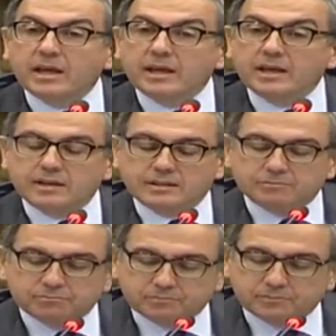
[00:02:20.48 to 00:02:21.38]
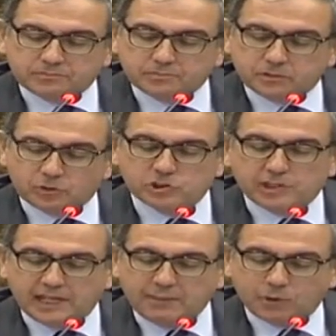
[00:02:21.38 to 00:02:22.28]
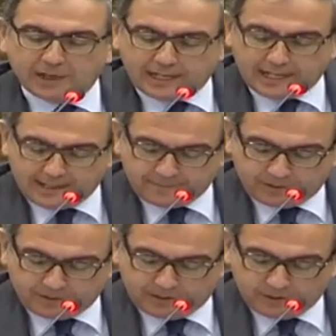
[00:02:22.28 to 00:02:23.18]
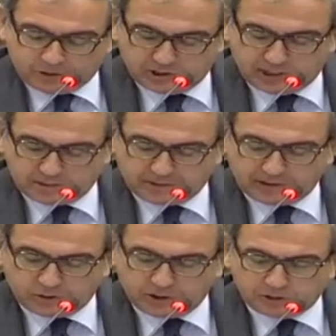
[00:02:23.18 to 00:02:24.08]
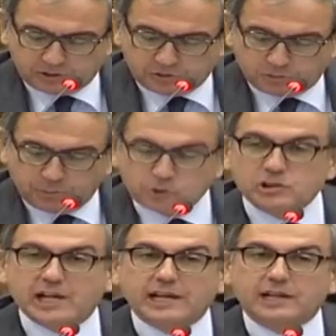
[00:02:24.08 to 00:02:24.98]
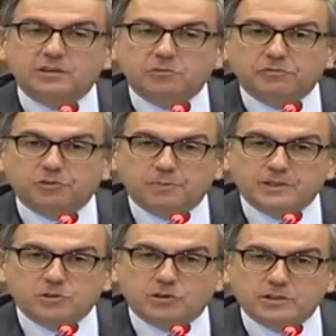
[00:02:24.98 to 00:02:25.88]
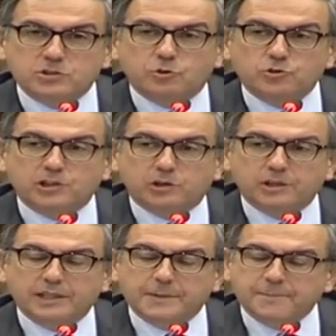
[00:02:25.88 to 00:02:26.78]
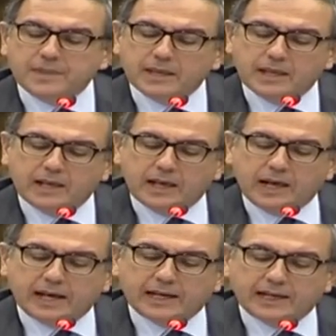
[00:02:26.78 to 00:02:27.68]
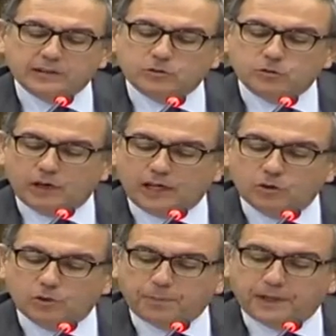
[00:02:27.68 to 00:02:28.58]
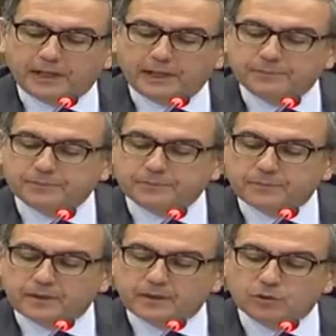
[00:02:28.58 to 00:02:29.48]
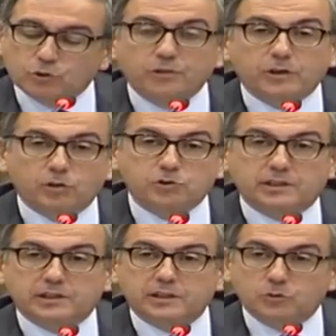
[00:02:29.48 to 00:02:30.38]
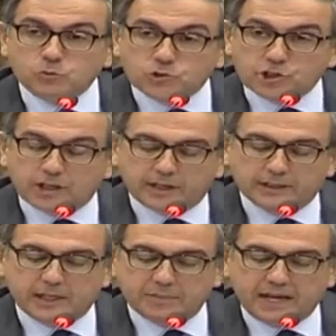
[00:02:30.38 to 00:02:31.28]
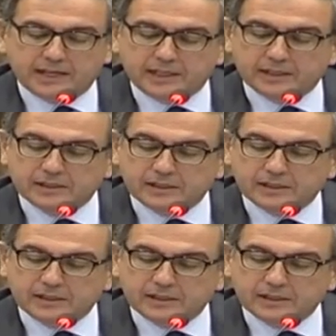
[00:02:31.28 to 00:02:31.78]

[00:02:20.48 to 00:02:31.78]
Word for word: eh, constatiamo che la i nostri telespettatori sono un po' stanchi di un'informazione ansiogena, quindi accanto all'opera doverosa di denuncia dei mali,